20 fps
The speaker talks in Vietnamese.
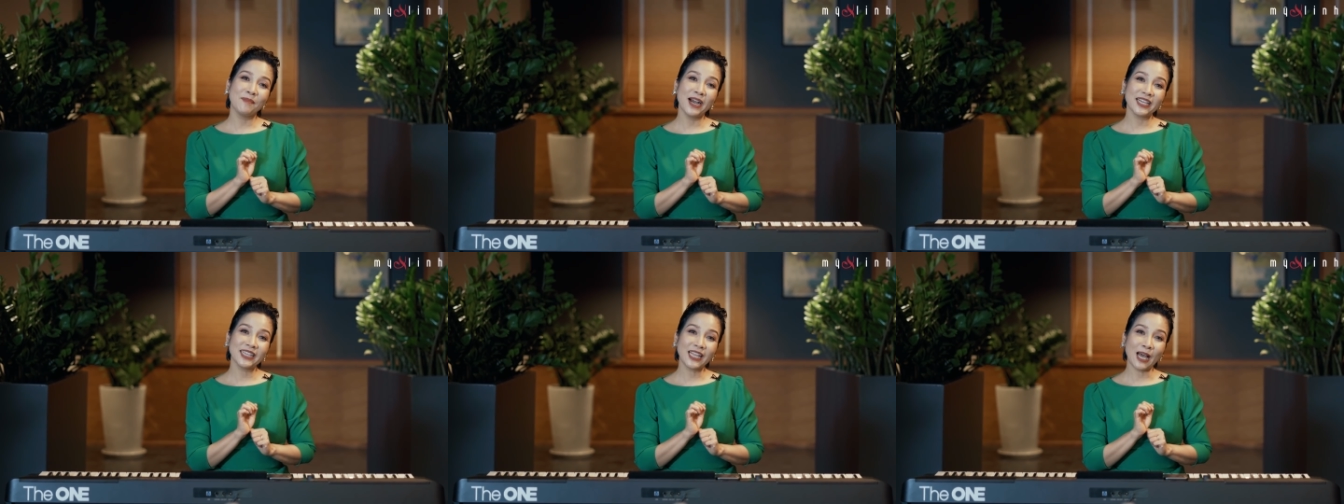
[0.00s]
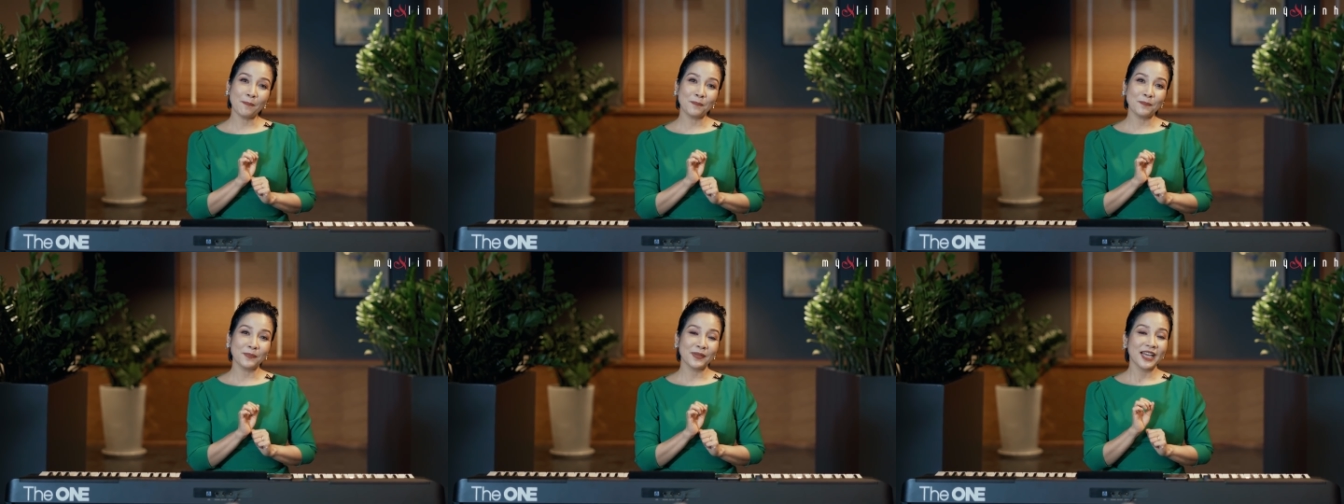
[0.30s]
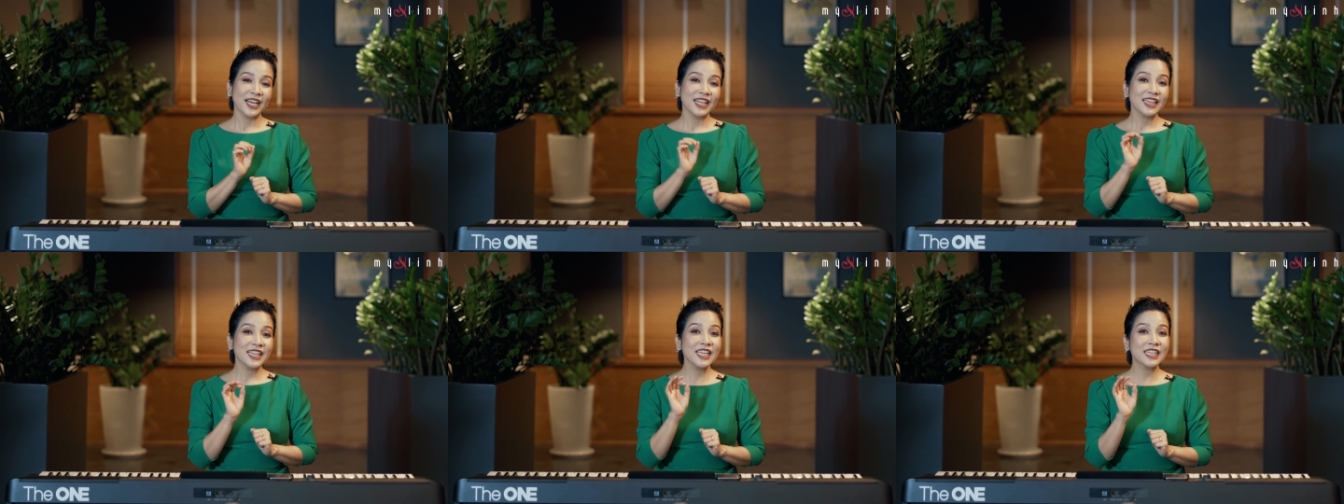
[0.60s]
mới
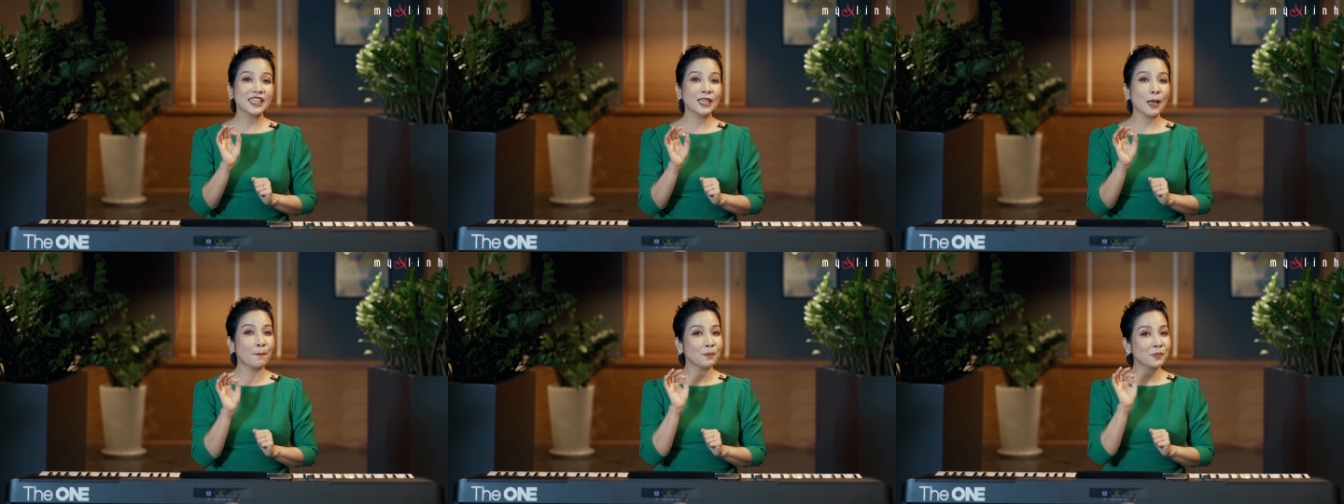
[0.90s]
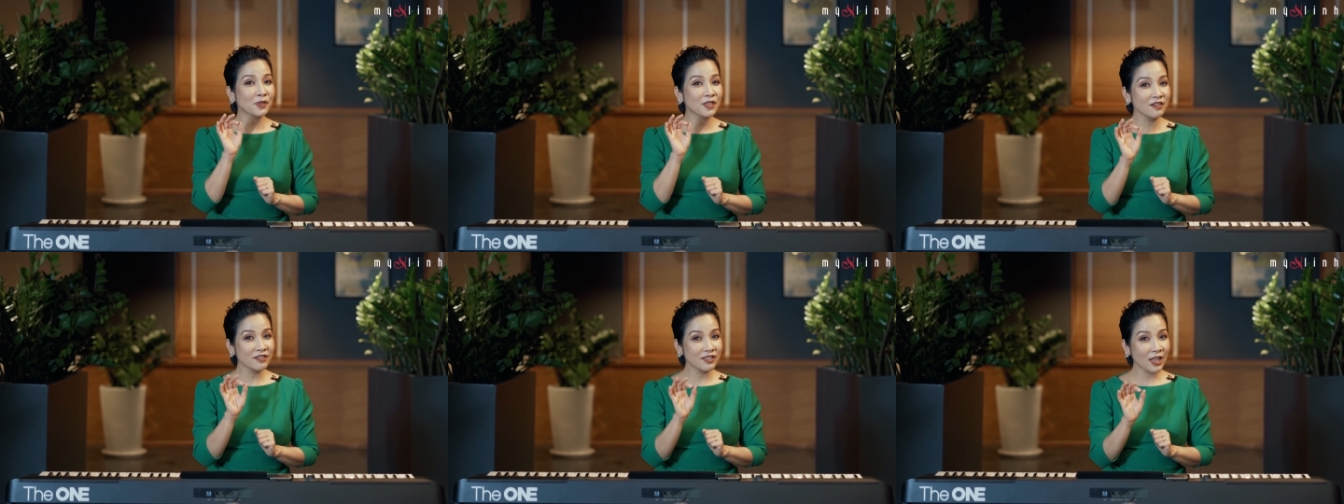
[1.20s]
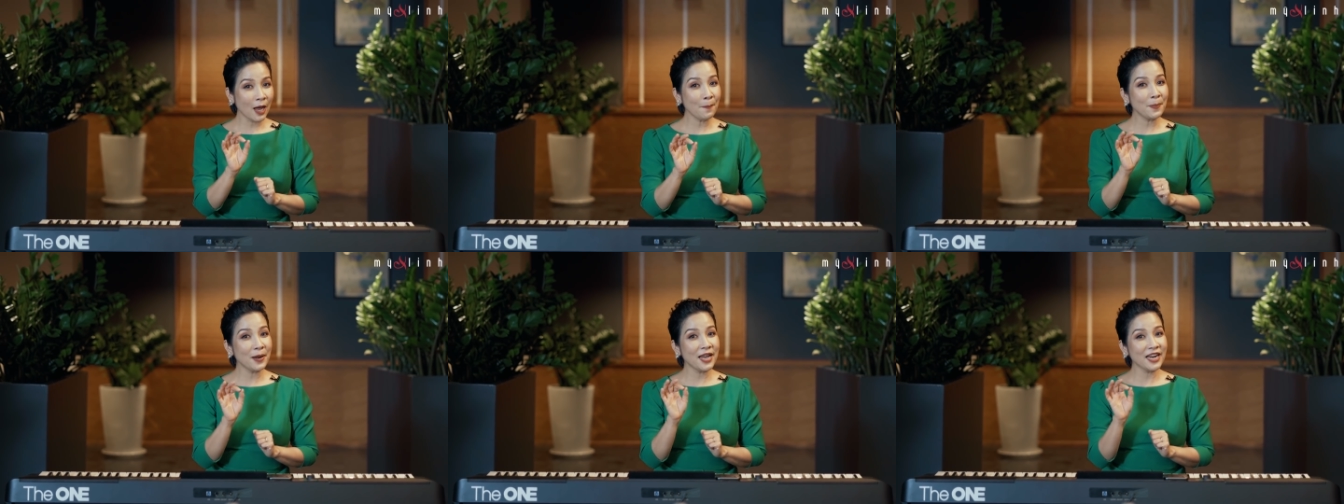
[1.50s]
tập thì tập
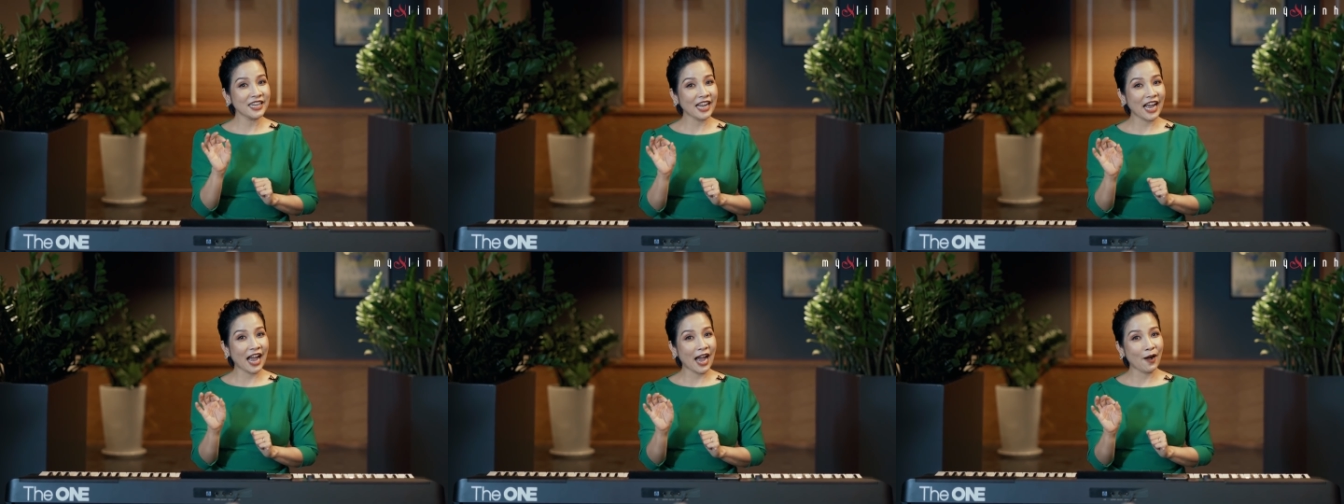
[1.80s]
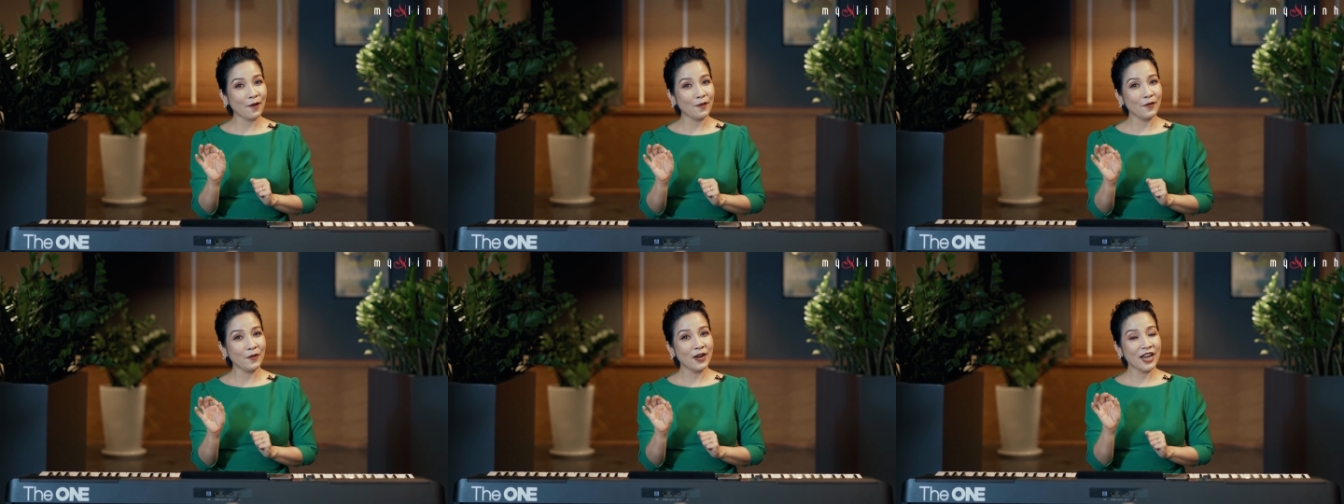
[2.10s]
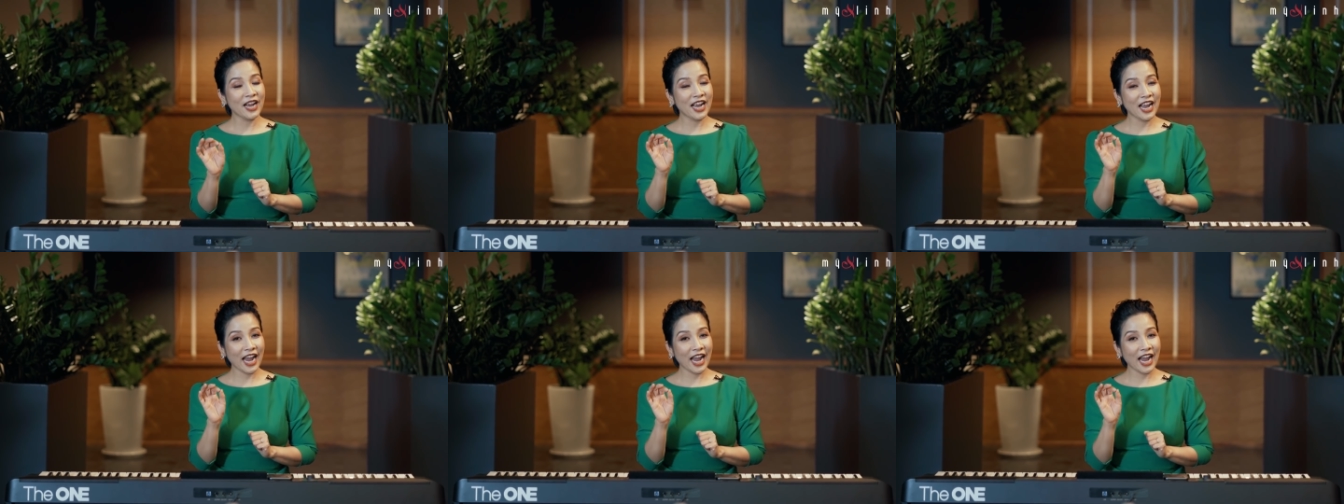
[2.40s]
từ thấp lên cao